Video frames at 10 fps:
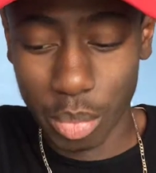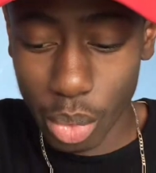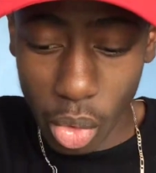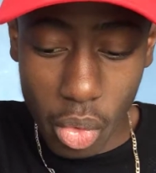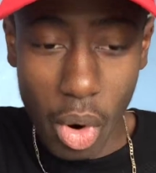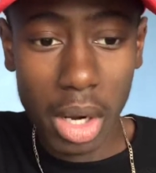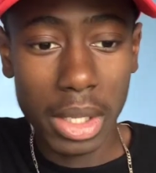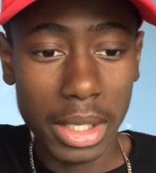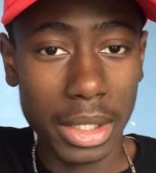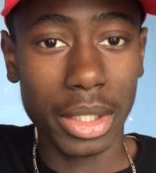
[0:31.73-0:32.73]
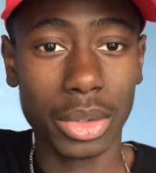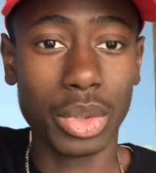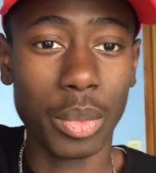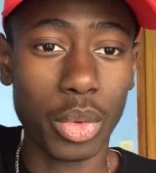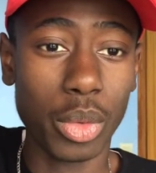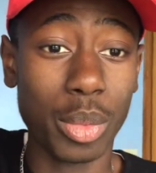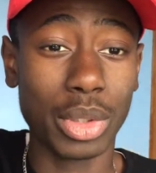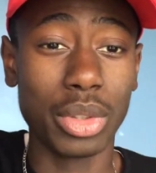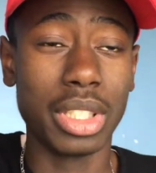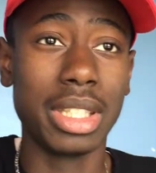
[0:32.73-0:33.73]
Pourquoi euh, Tout simplement
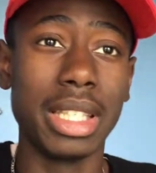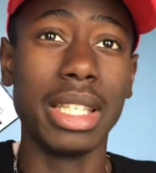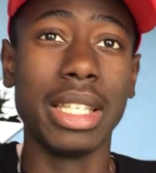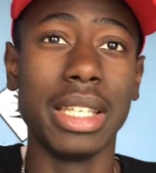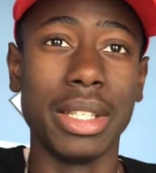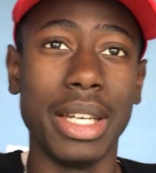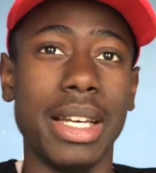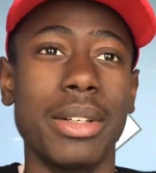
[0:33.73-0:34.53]
parce que j'étais